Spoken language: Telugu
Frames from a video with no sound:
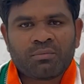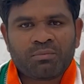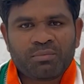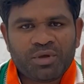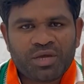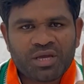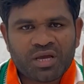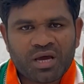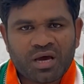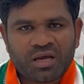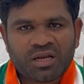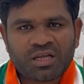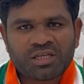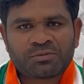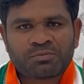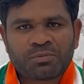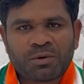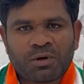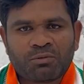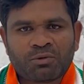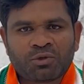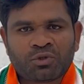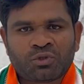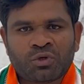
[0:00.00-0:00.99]
బీఆర్ఎస్
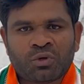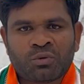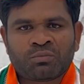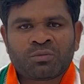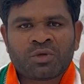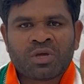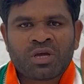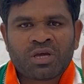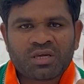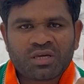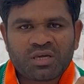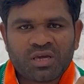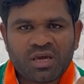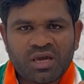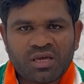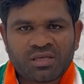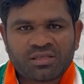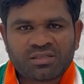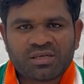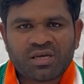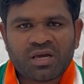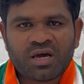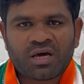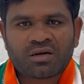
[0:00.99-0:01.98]
ప్రభుత్వం
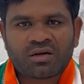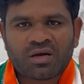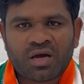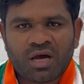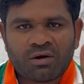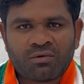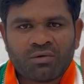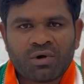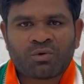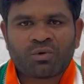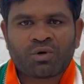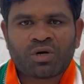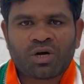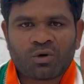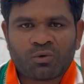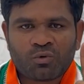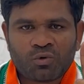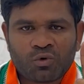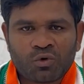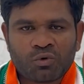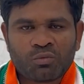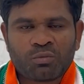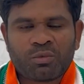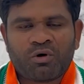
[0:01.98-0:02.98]
కేసీఆర్ కల్వకుంట్ల
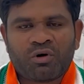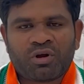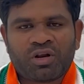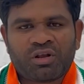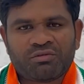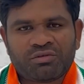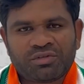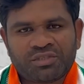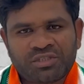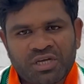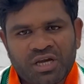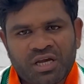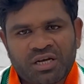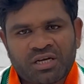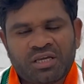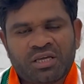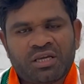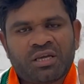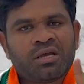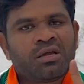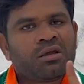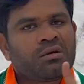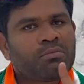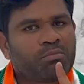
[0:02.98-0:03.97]
కుటుంబం అనే విషయాన్ని
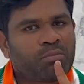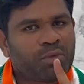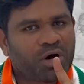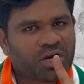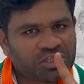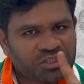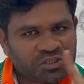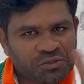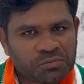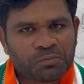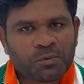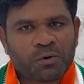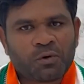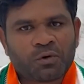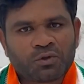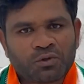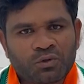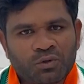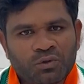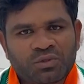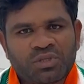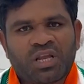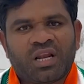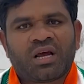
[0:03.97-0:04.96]

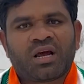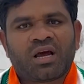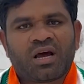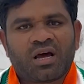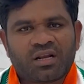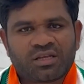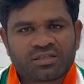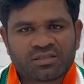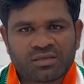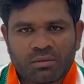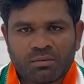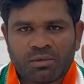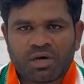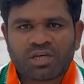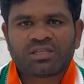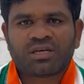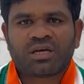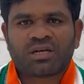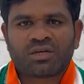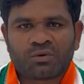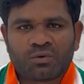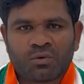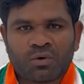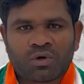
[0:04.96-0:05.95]
మర్చిపోవద్దు తెలంగాణ
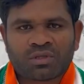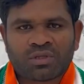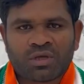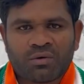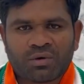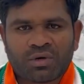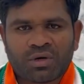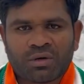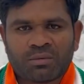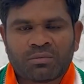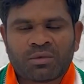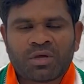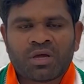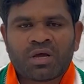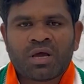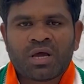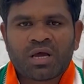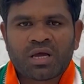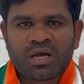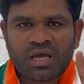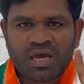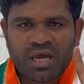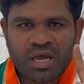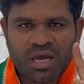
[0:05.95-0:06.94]
సమాజాన్ని కోరుతా ఉన్నాం
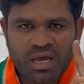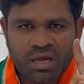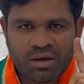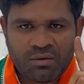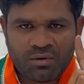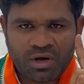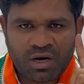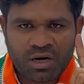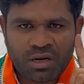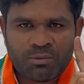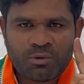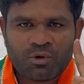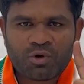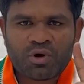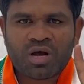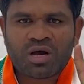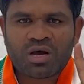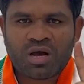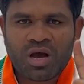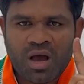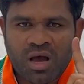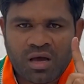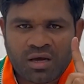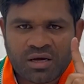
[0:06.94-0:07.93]
కేవలం ఒక
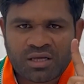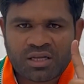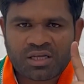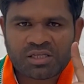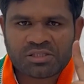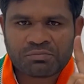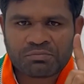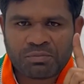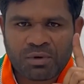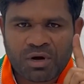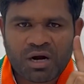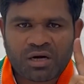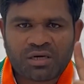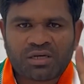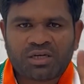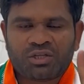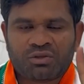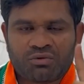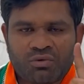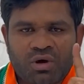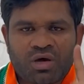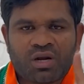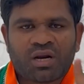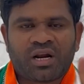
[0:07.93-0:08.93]
కాంగ్రెస్ పార్టీ
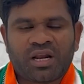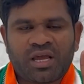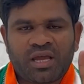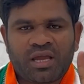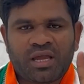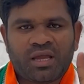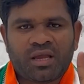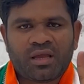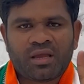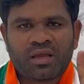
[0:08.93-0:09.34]
ద్వారానే